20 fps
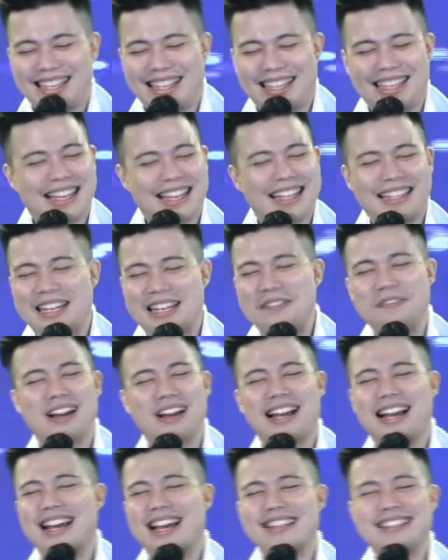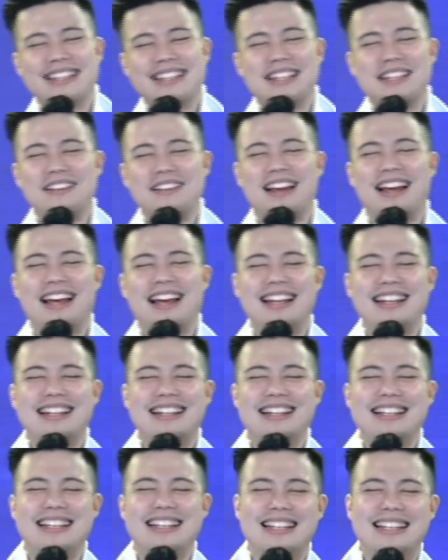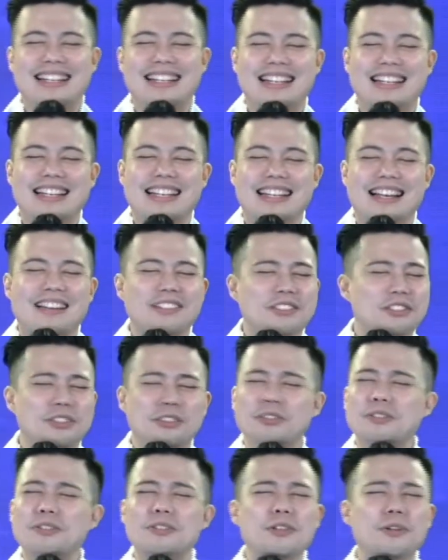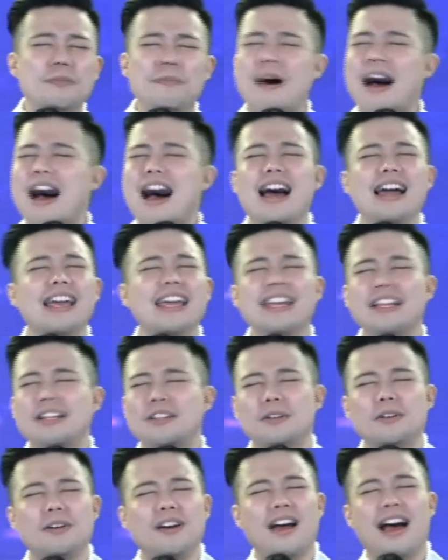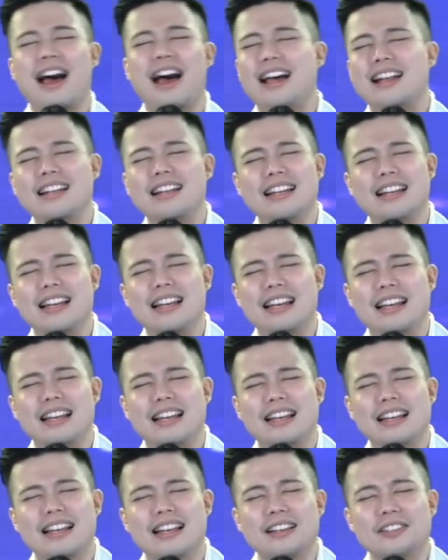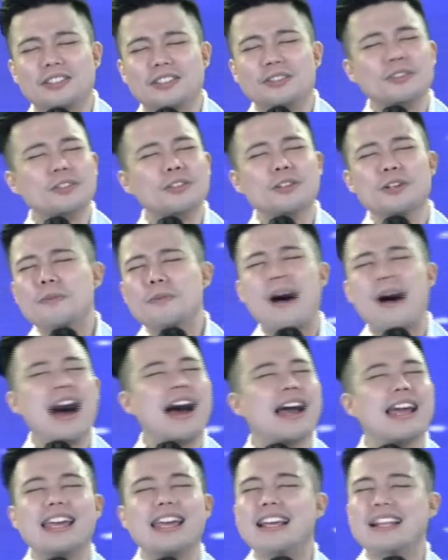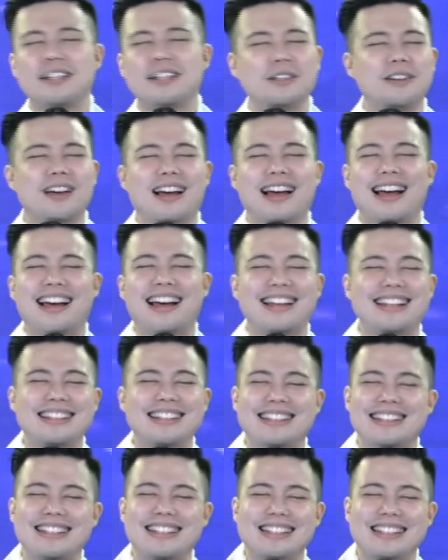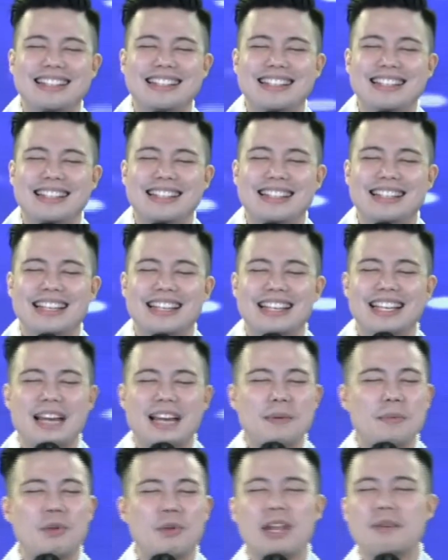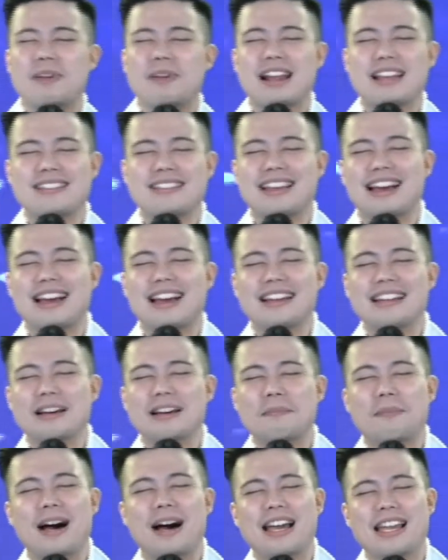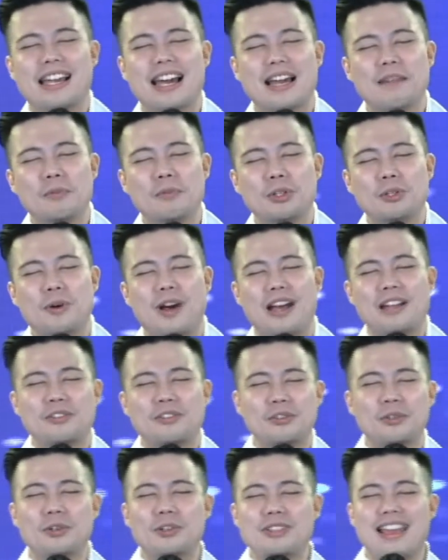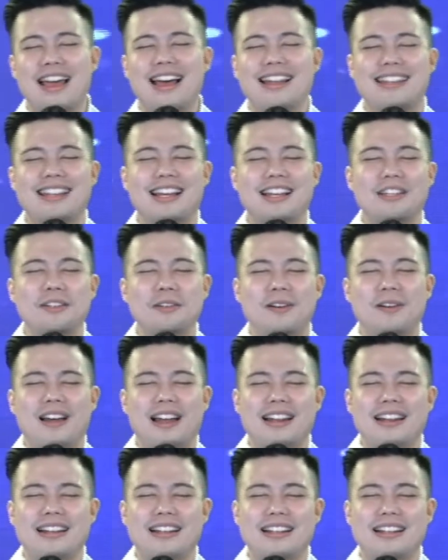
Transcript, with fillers: Katakan terima kasih Tuhan. Kau sungguh baik Tuhan. Sungguh baik Tuhan. Kami boleh merasakan kebaikanmu Tuhan sungguh nyata Tuhan.